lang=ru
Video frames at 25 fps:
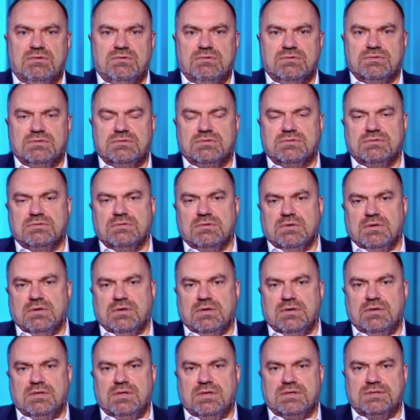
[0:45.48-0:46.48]
вот
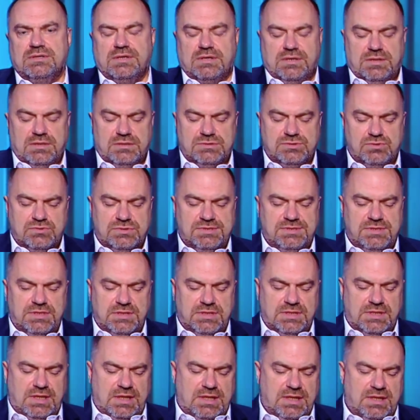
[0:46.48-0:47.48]
некоторые
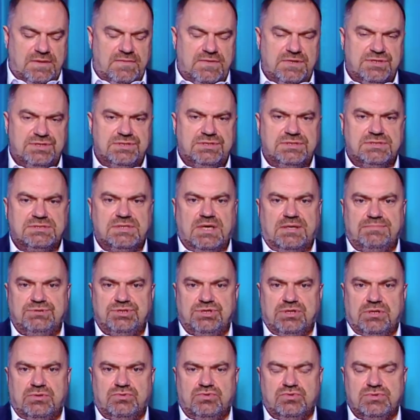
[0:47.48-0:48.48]
соцсети такие вещи
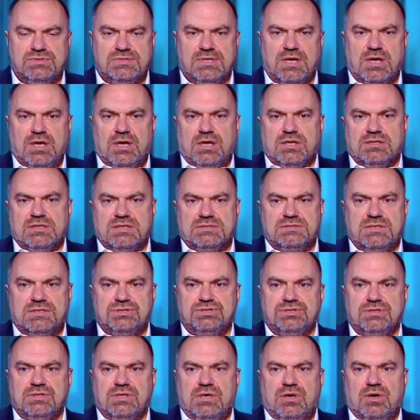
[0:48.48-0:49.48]
сообщают. То есть
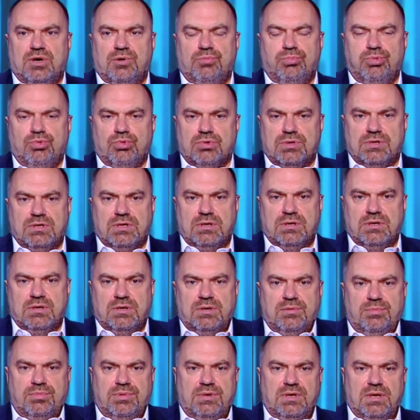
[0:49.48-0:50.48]
достаточно
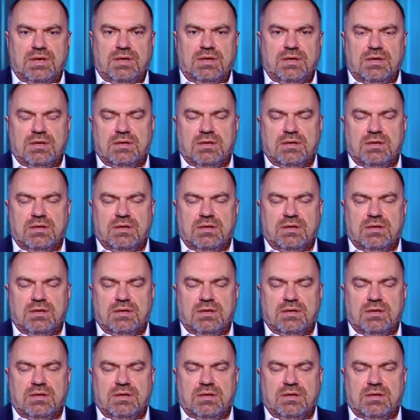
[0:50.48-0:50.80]
бурно были